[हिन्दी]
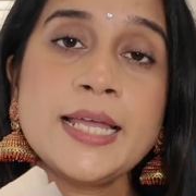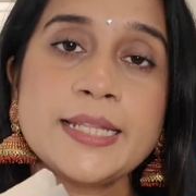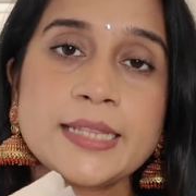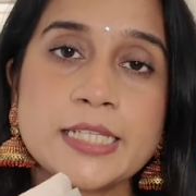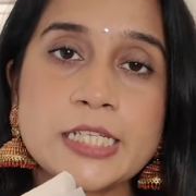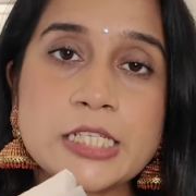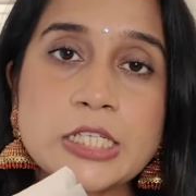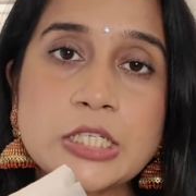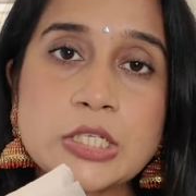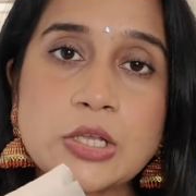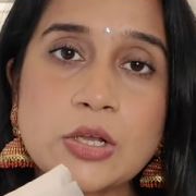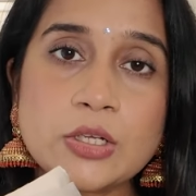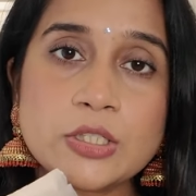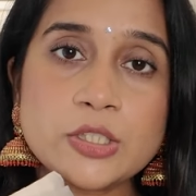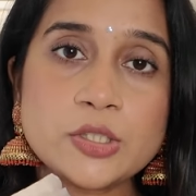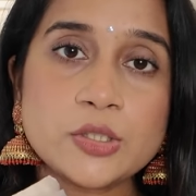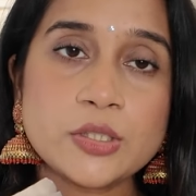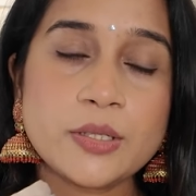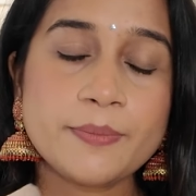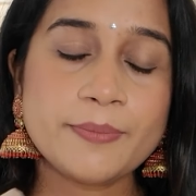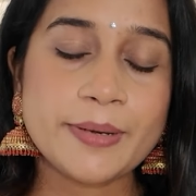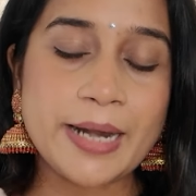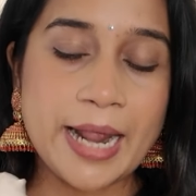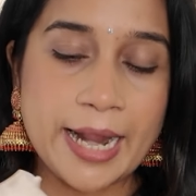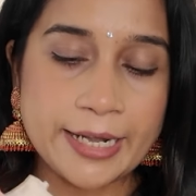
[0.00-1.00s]
दिस इज़ ऑल्सो
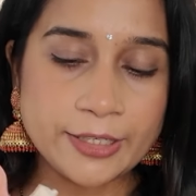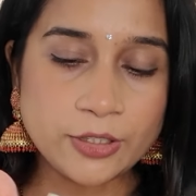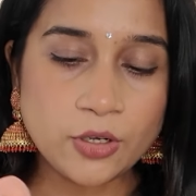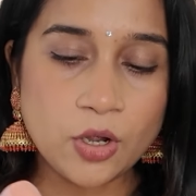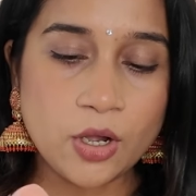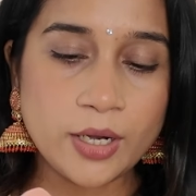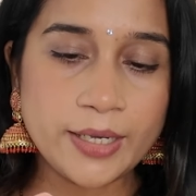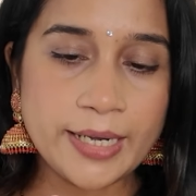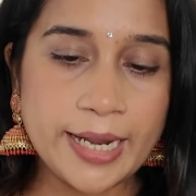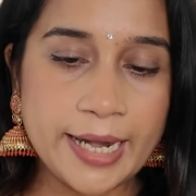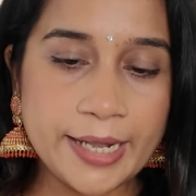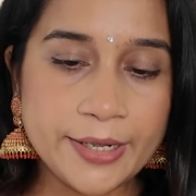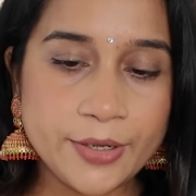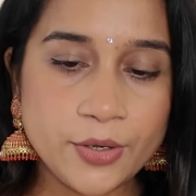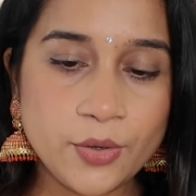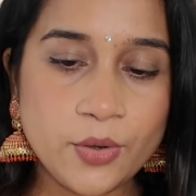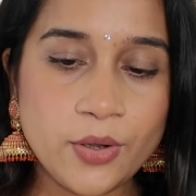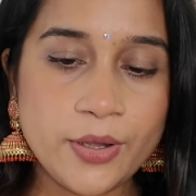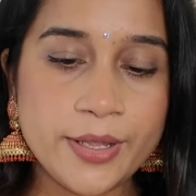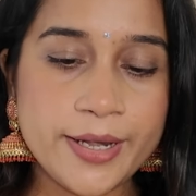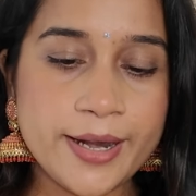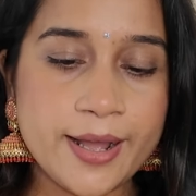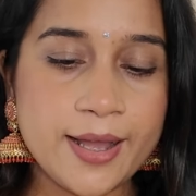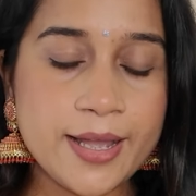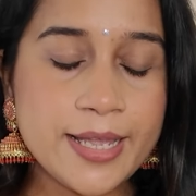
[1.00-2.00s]
द ब्रांड कॉल
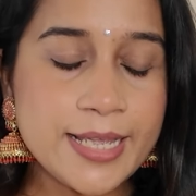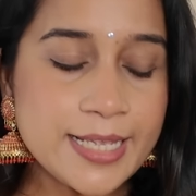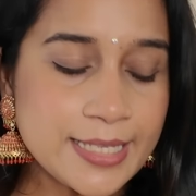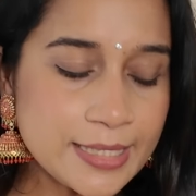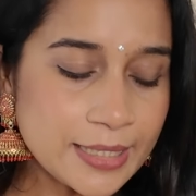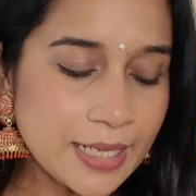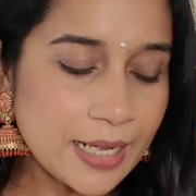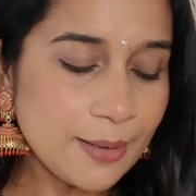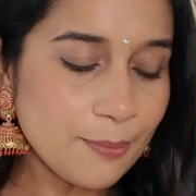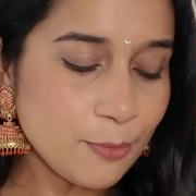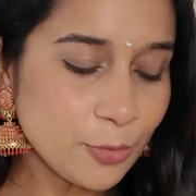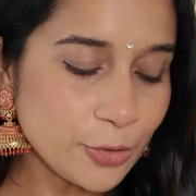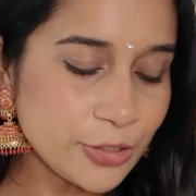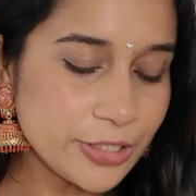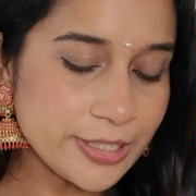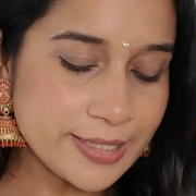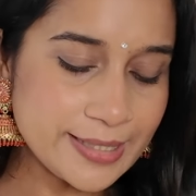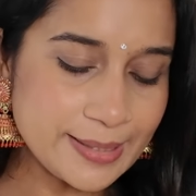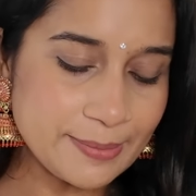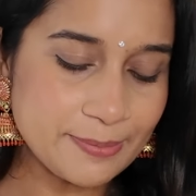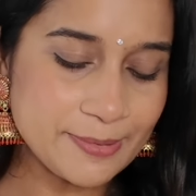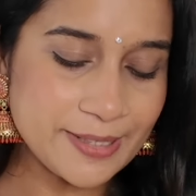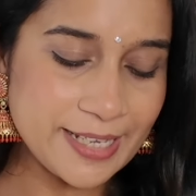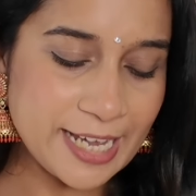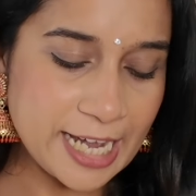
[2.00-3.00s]
एंडोरा इसका मुझे
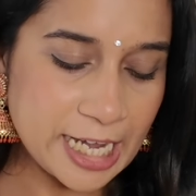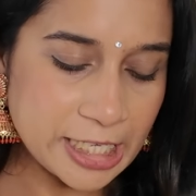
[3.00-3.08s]
सबसे